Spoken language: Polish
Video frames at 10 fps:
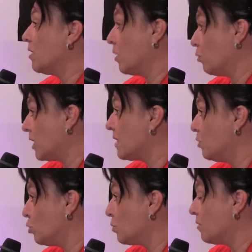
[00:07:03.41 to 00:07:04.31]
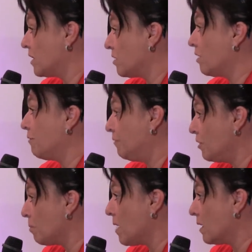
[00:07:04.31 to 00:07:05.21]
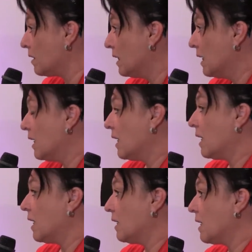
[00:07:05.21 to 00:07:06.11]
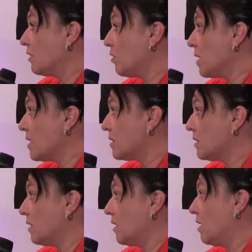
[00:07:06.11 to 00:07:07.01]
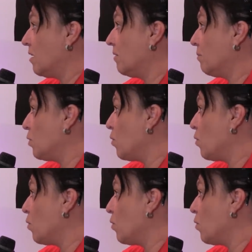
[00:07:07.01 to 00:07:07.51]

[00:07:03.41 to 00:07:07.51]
rekrutacji już prowadzone w firmach, a natomiast e,